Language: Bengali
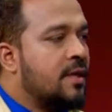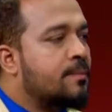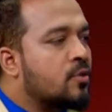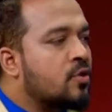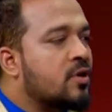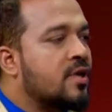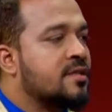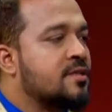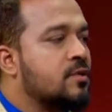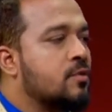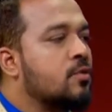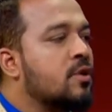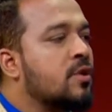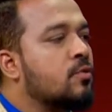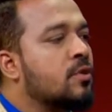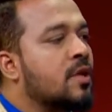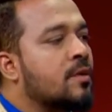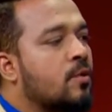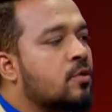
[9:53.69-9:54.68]
হিপ্রোটিক্স
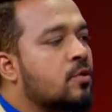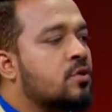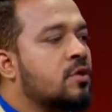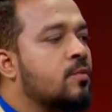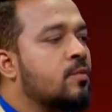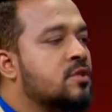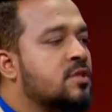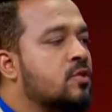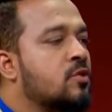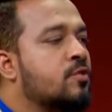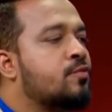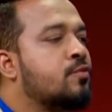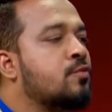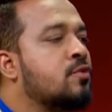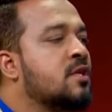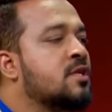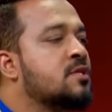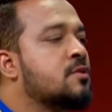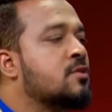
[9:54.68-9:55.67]
উনার বক্তব্য হচ্ছে ইউর
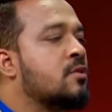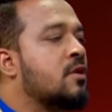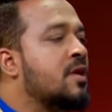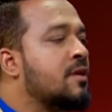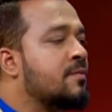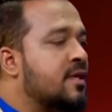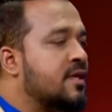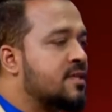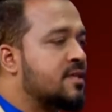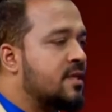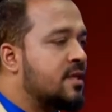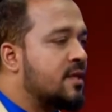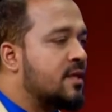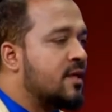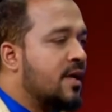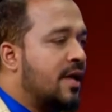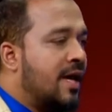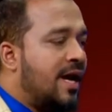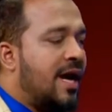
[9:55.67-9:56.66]
ফুড ইজ ইউর অনলি মেডিসিন
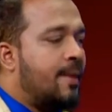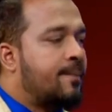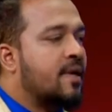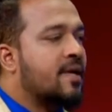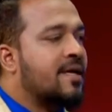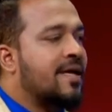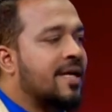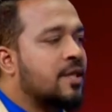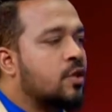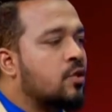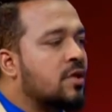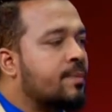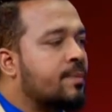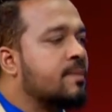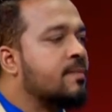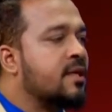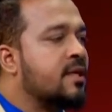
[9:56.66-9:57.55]
আপনার খাদ্যই